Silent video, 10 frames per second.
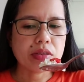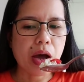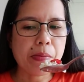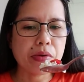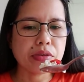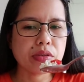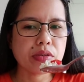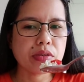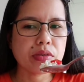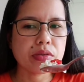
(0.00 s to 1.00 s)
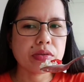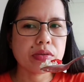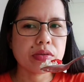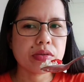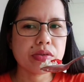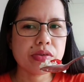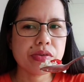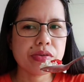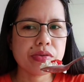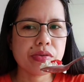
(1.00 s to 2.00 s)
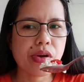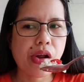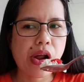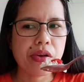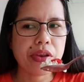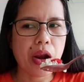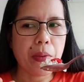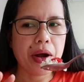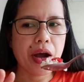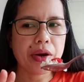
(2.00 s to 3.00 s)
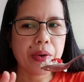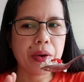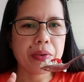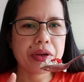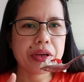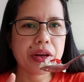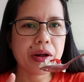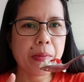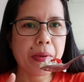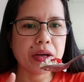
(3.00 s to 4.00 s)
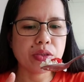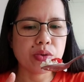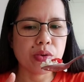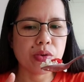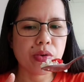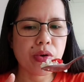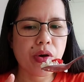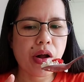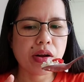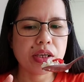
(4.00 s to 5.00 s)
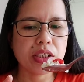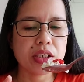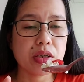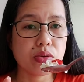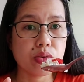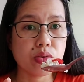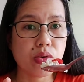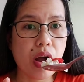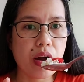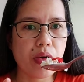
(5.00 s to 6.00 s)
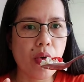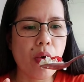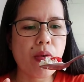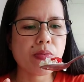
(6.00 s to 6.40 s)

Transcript: Tapos, yun. Dalawang araw ako hindi nakapasok kasi nagsusuka ako.